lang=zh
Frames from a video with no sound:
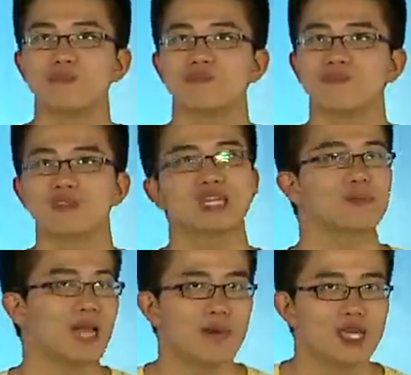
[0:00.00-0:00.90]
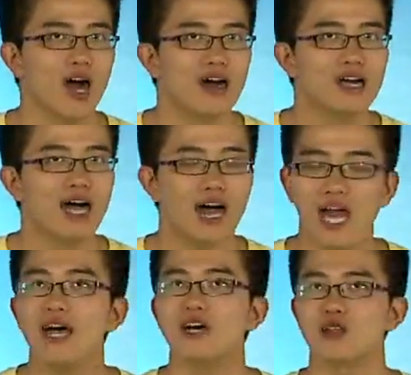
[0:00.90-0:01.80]
嗯，明白了没有？听明白了。
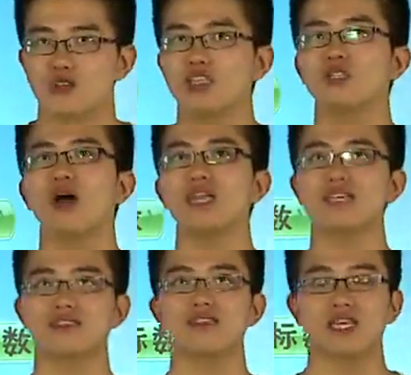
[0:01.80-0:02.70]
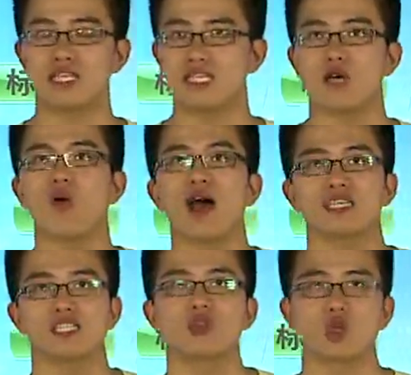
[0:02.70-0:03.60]
好了，学习完例四以及画
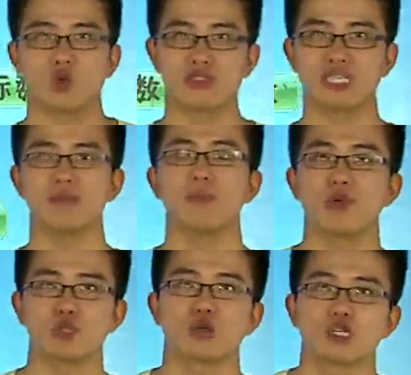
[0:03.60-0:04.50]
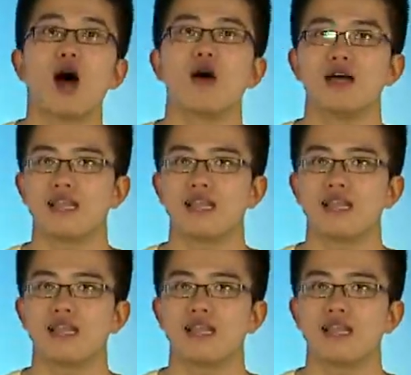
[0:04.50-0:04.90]
线段图的基本步骤之后，